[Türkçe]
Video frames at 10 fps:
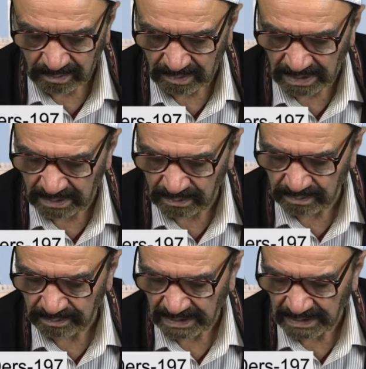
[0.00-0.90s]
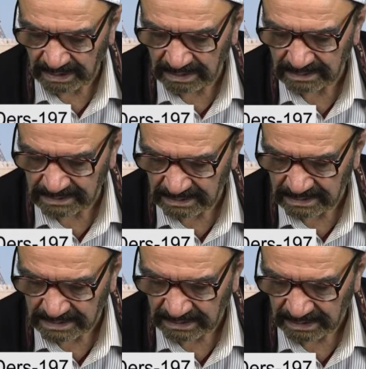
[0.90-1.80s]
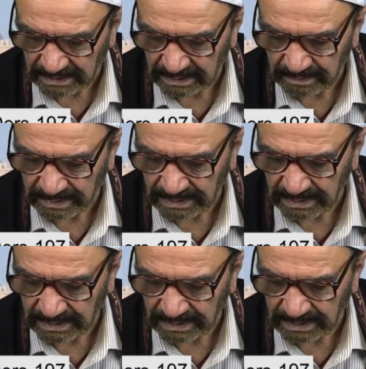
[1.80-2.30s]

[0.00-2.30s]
Malum her silsilenin